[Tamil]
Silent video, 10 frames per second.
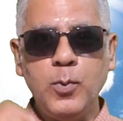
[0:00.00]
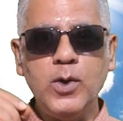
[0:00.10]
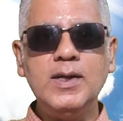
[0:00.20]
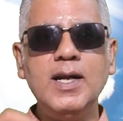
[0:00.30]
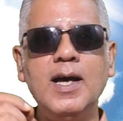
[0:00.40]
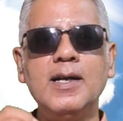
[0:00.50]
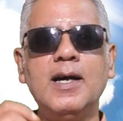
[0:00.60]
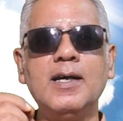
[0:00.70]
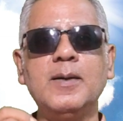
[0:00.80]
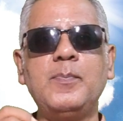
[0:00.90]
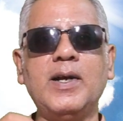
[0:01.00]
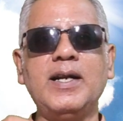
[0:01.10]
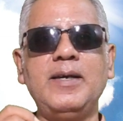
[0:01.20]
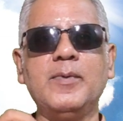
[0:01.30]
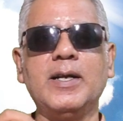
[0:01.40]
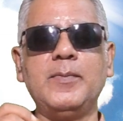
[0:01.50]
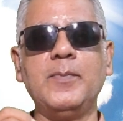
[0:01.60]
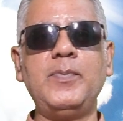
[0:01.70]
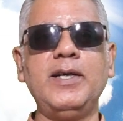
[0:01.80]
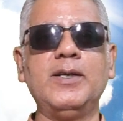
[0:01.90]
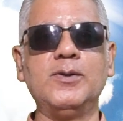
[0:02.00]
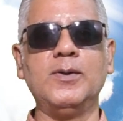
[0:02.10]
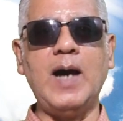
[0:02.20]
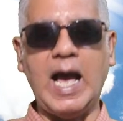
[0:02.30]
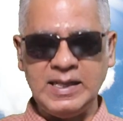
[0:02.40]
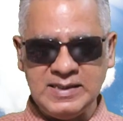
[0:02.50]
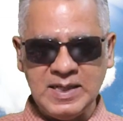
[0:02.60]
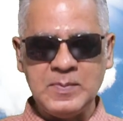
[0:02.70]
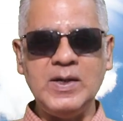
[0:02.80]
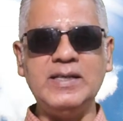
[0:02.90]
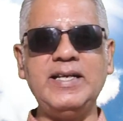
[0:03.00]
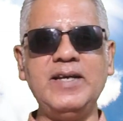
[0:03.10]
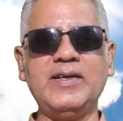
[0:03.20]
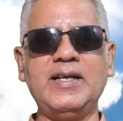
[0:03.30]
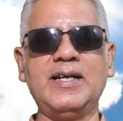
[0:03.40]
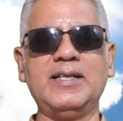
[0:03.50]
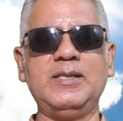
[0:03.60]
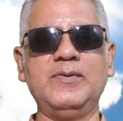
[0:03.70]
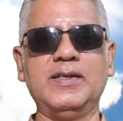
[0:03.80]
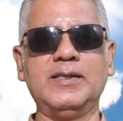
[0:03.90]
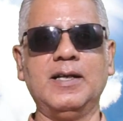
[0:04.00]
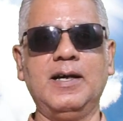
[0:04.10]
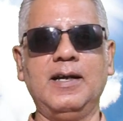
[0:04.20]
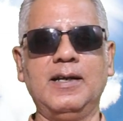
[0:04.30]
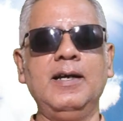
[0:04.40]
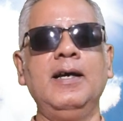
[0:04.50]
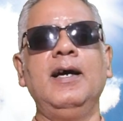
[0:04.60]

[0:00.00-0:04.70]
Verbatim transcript: பொன்னாலான பனை மரம் எப்படி இருக்கும் அந்த மாதிரி அவன் நடந்து வந்தான்